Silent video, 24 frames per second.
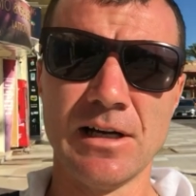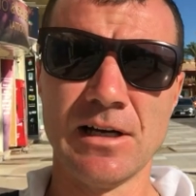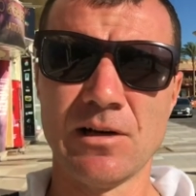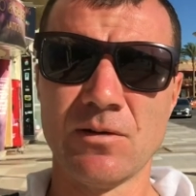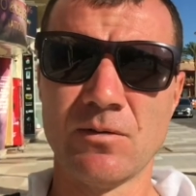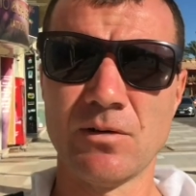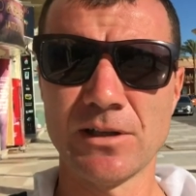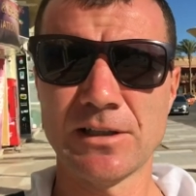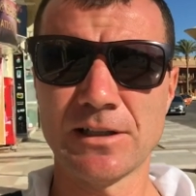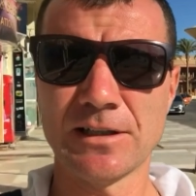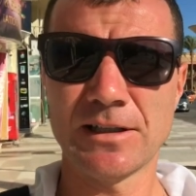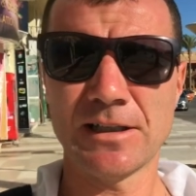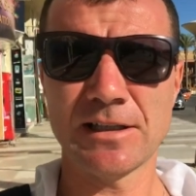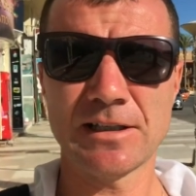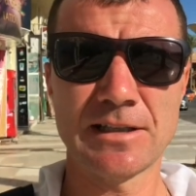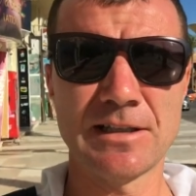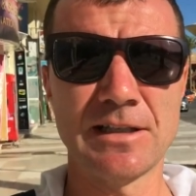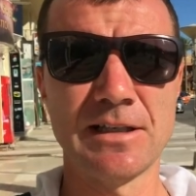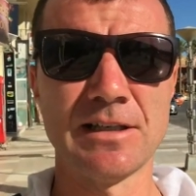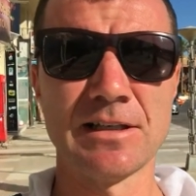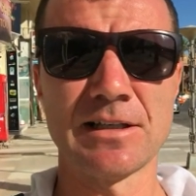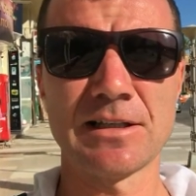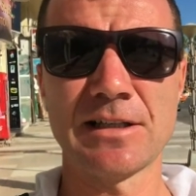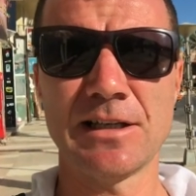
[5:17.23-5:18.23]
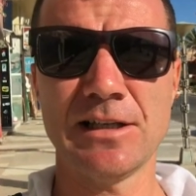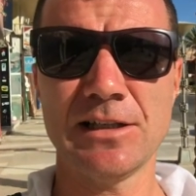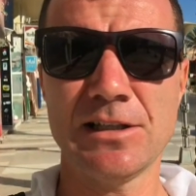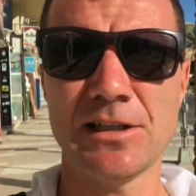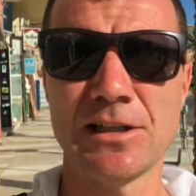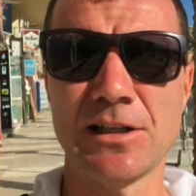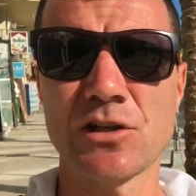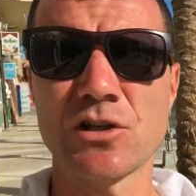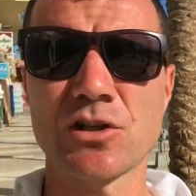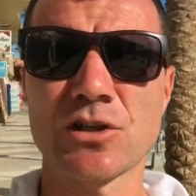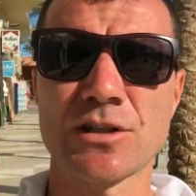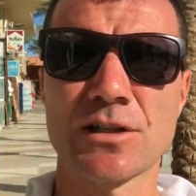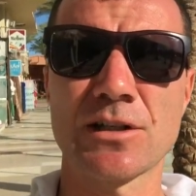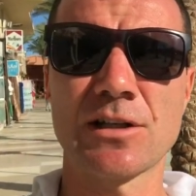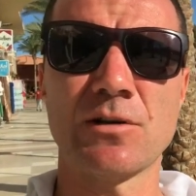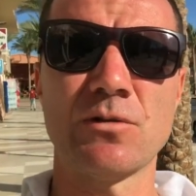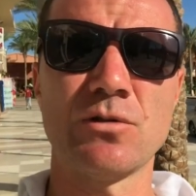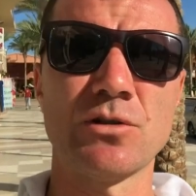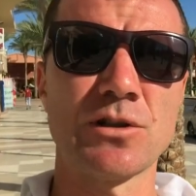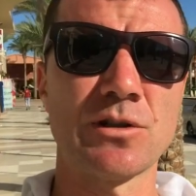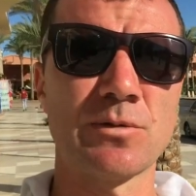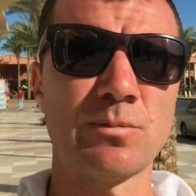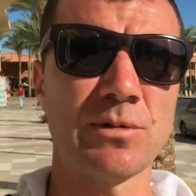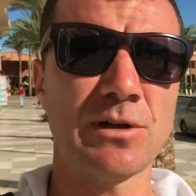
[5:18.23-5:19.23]
в это такси, не знаете даже с
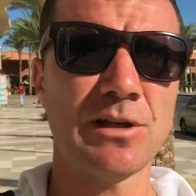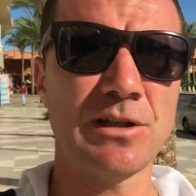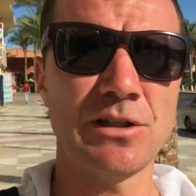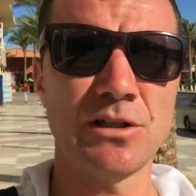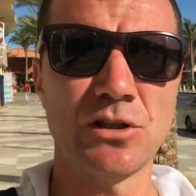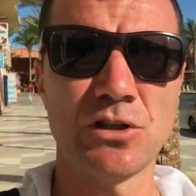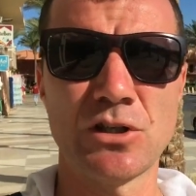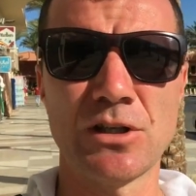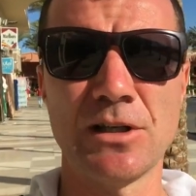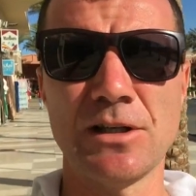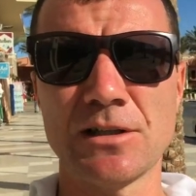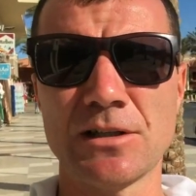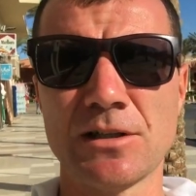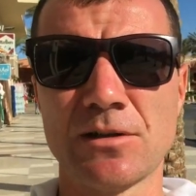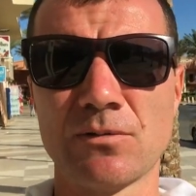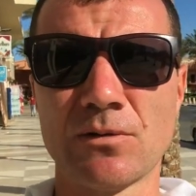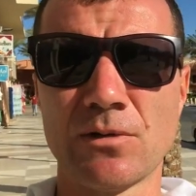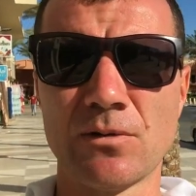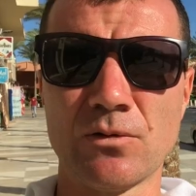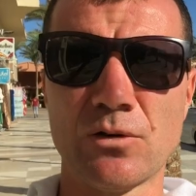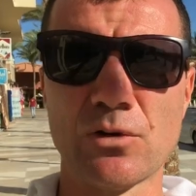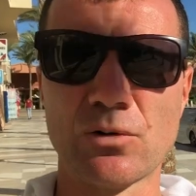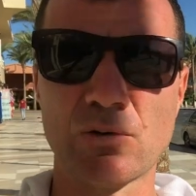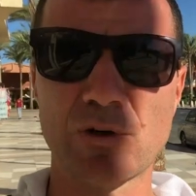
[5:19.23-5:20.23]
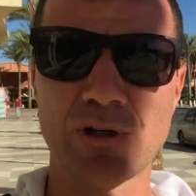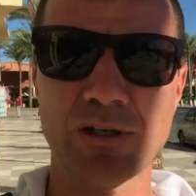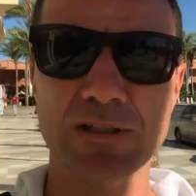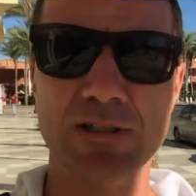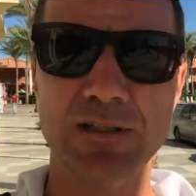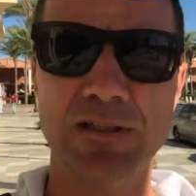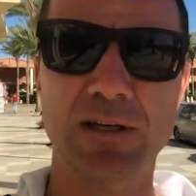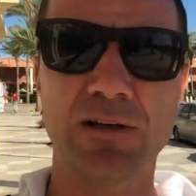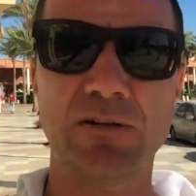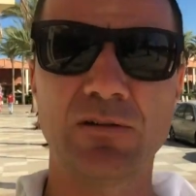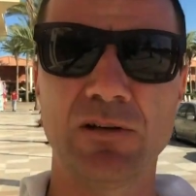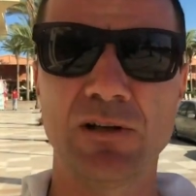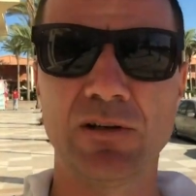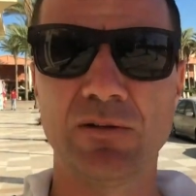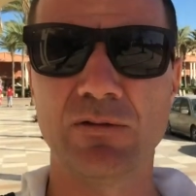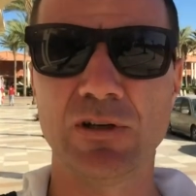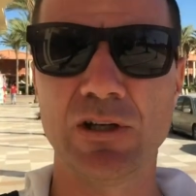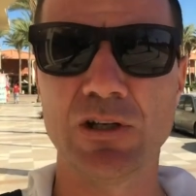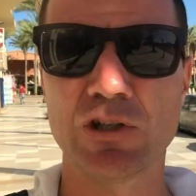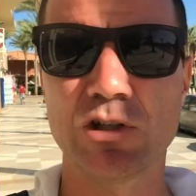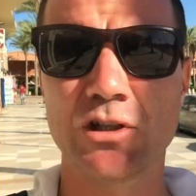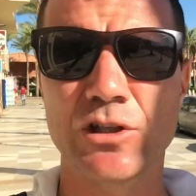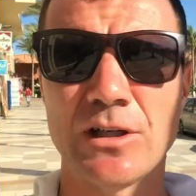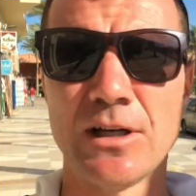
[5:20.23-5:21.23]
кого запросить, если вы вдруг оставили
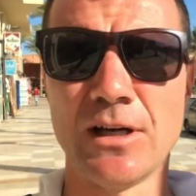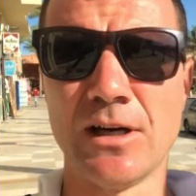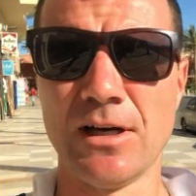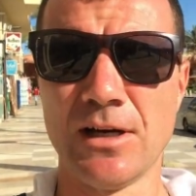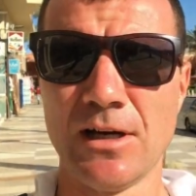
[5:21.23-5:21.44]
вещи.